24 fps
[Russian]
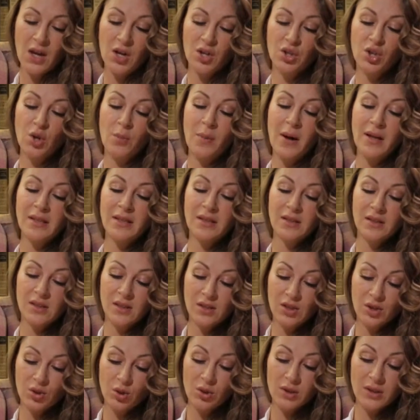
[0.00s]
Чтобы один
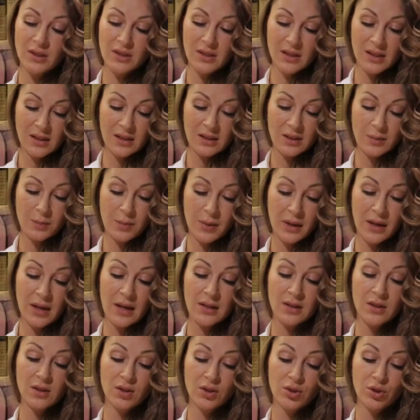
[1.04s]
стежок сделать,
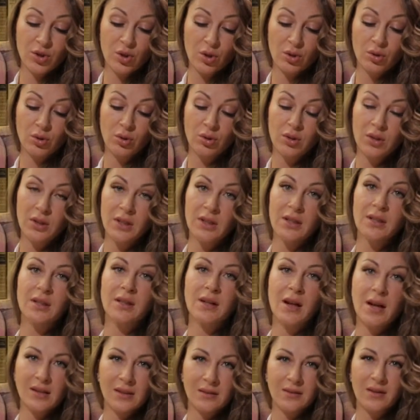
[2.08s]
приходилось черту три
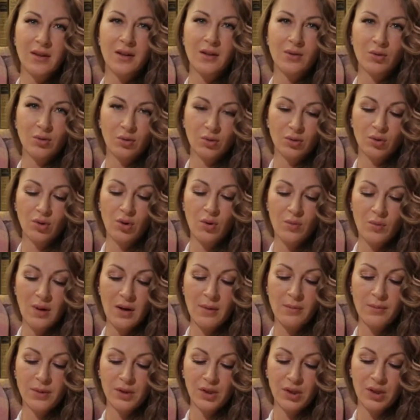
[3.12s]
раза вокруг дома
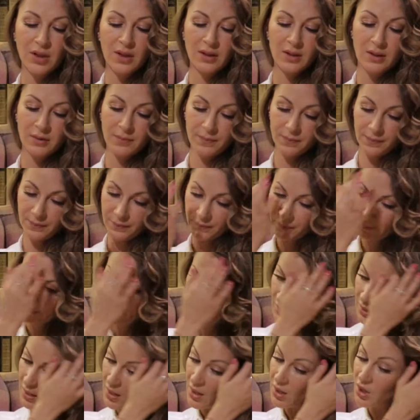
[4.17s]
оббежать.
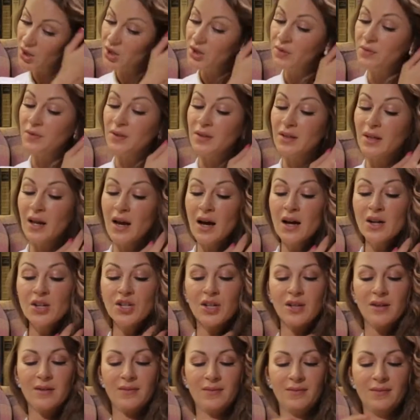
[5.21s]
Швея
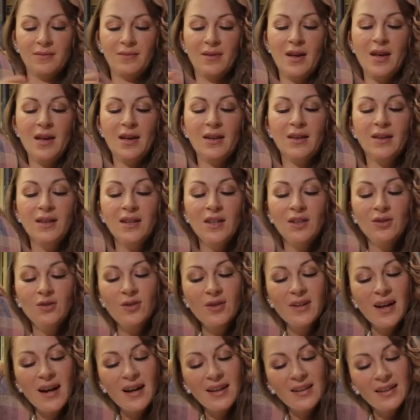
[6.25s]
же
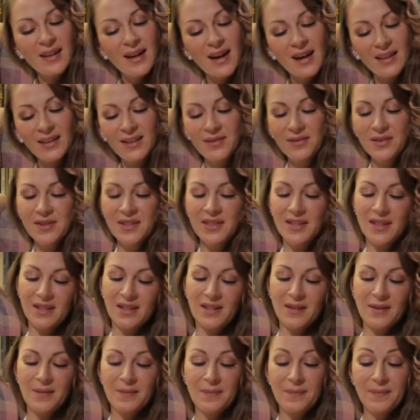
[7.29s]
нитку как надо
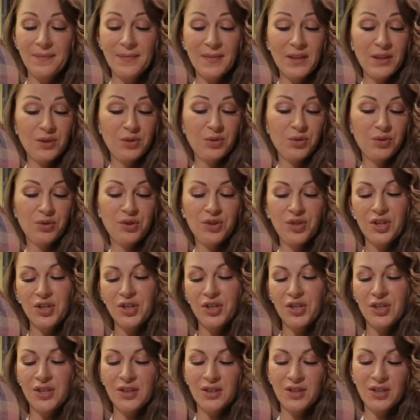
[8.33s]
вдела и тут же
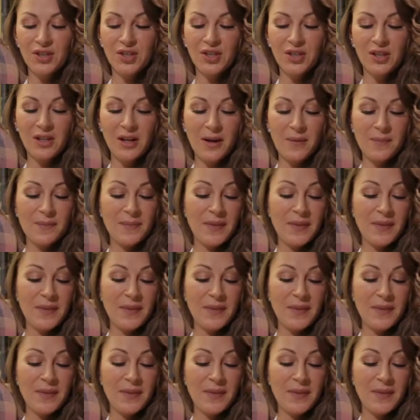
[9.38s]
шить начала.